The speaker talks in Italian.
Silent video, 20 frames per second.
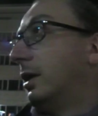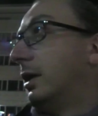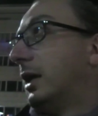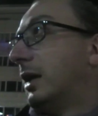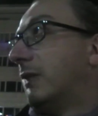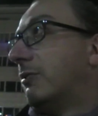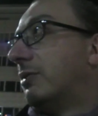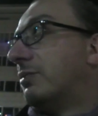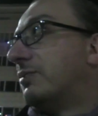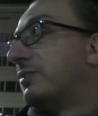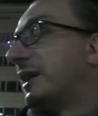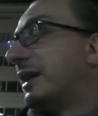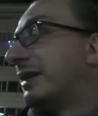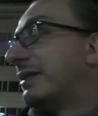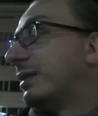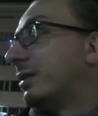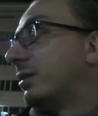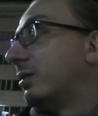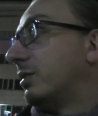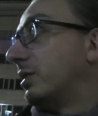che voi
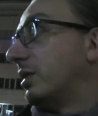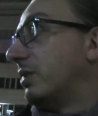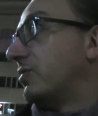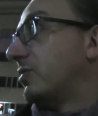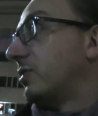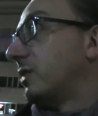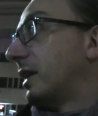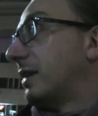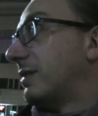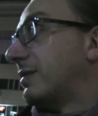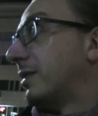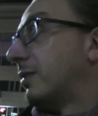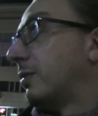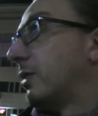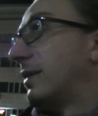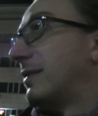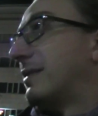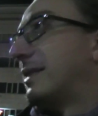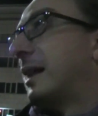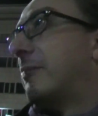fate no? di risonanza con
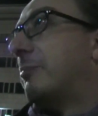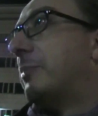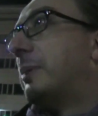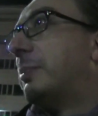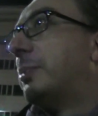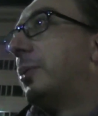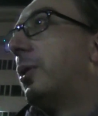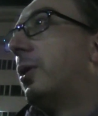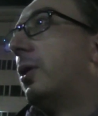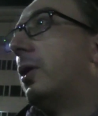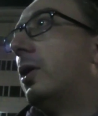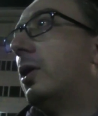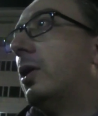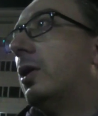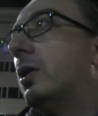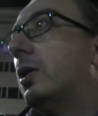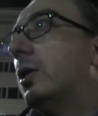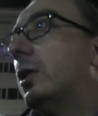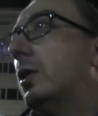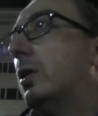la stampa
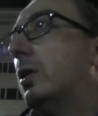può,